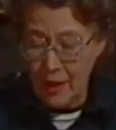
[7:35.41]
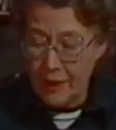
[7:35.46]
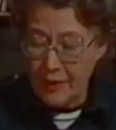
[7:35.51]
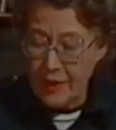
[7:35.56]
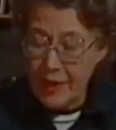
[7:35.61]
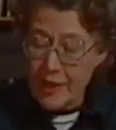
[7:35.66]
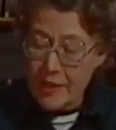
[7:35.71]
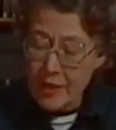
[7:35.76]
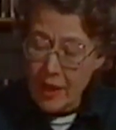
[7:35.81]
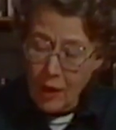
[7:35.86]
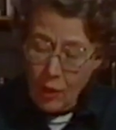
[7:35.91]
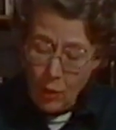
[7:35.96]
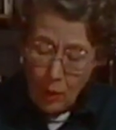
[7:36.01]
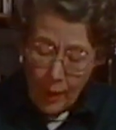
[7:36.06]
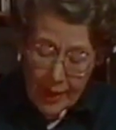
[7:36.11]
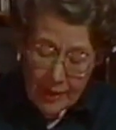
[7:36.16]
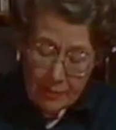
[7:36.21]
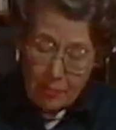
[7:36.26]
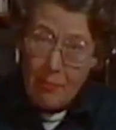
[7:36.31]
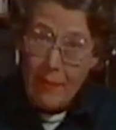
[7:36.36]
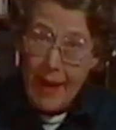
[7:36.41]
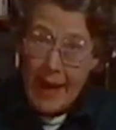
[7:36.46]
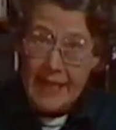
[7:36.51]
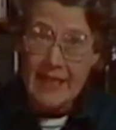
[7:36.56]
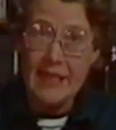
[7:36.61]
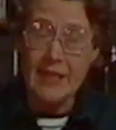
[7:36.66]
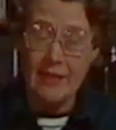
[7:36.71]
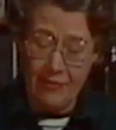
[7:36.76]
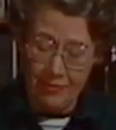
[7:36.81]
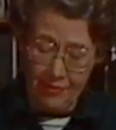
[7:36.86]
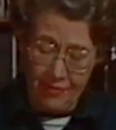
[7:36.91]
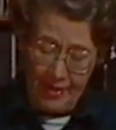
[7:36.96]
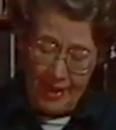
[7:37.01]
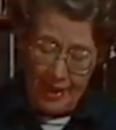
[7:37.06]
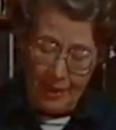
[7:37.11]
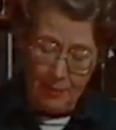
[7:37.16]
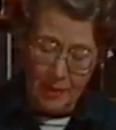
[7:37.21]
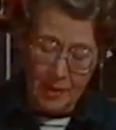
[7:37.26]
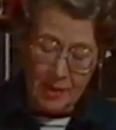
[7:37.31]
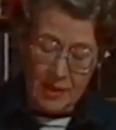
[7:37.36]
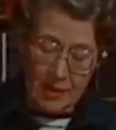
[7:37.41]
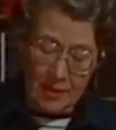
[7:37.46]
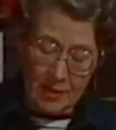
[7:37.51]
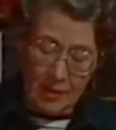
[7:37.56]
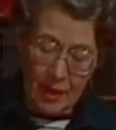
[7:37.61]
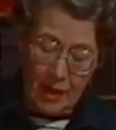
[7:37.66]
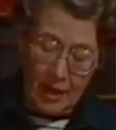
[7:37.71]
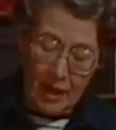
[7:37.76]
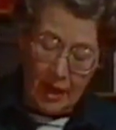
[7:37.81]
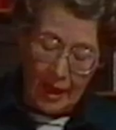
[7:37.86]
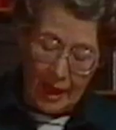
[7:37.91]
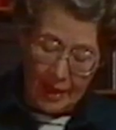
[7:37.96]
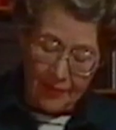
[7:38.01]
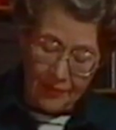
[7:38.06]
Queste sono fibre piuttosto voluminose.